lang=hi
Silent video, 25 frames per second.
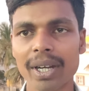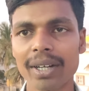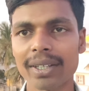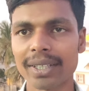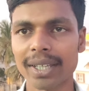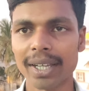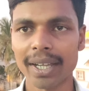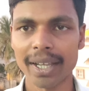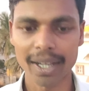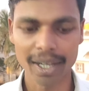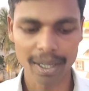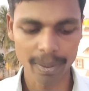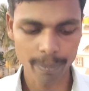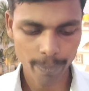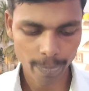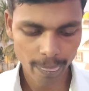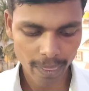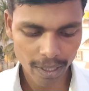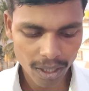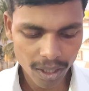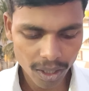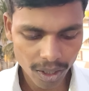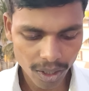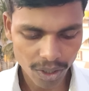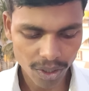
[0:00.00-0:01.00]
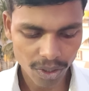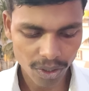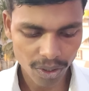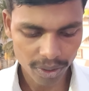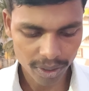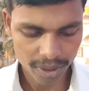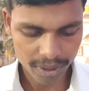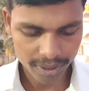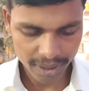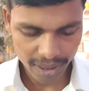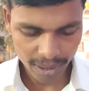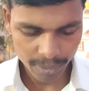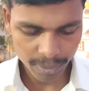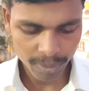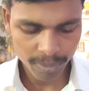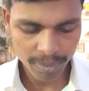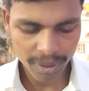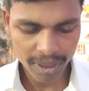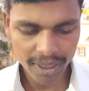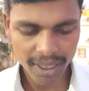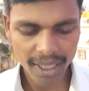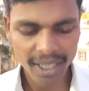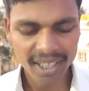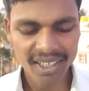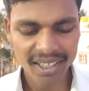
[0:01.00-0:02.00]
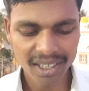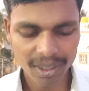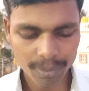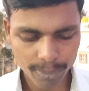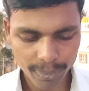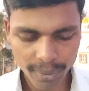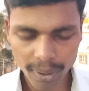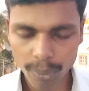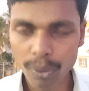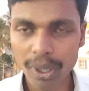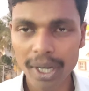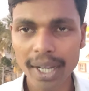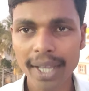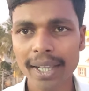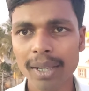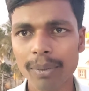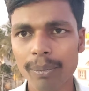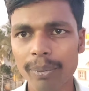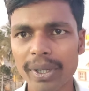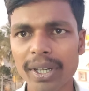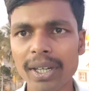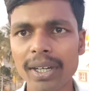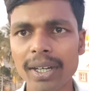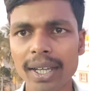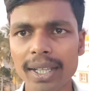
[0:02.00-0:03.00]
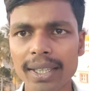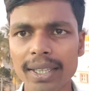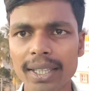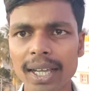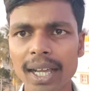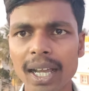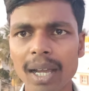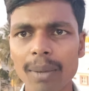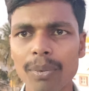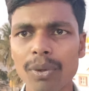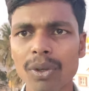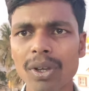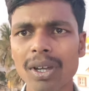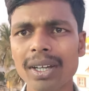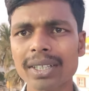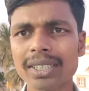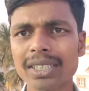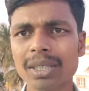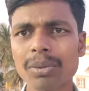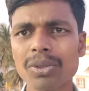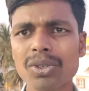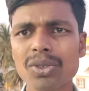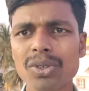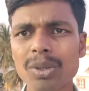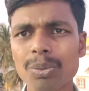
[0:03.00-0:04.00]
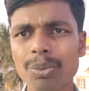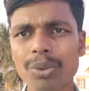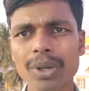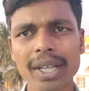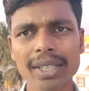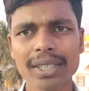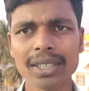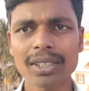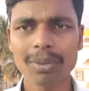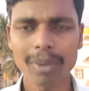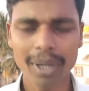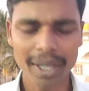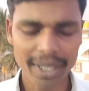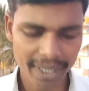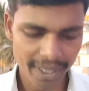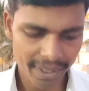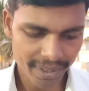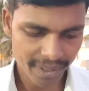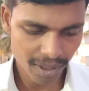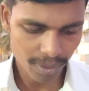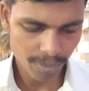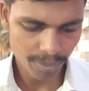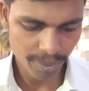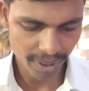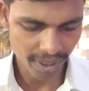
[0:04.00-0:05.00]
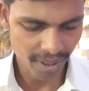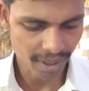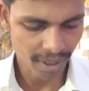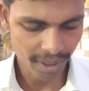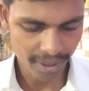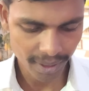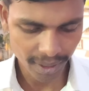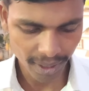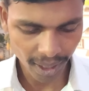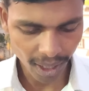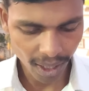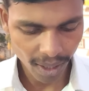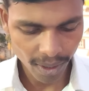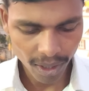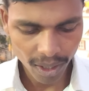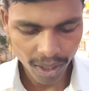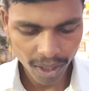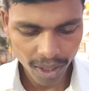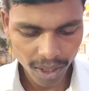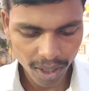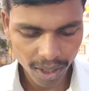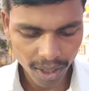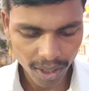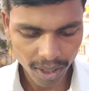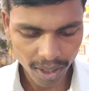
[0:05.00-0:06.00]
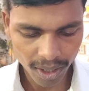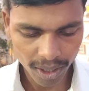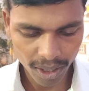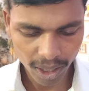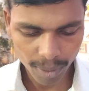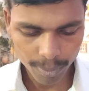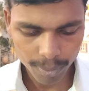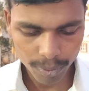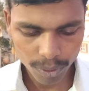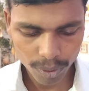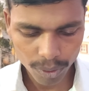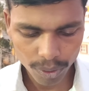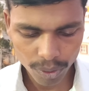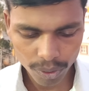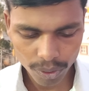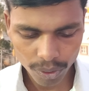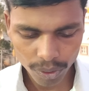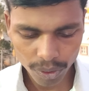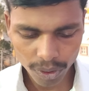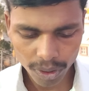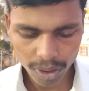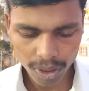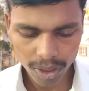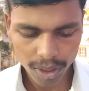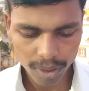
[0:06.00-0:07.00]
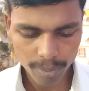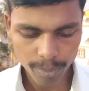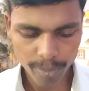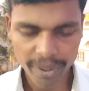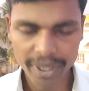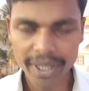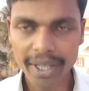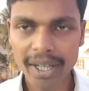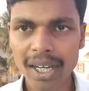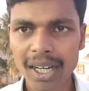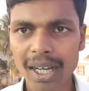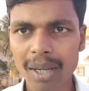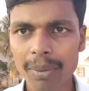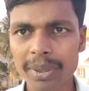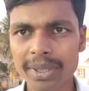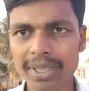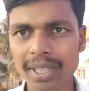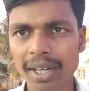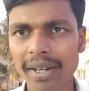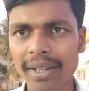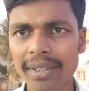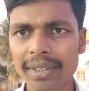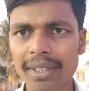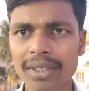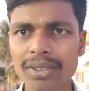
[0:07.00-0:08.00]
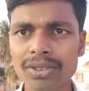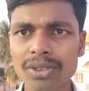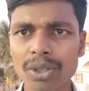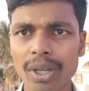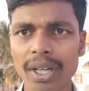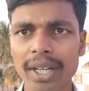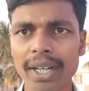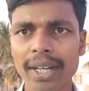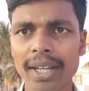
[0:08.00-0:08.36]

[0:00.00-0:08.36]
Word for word: कट जाएगा और टी भी मिलता है टी हालांकि फ्री रहता है आप लोग अगर छब्बीस ड्यूटी पूरा आते हैं तो भाई कैंटीन फ्री रहता है आप लोगों को मेडिकल का फैसिलिटी तीन सौ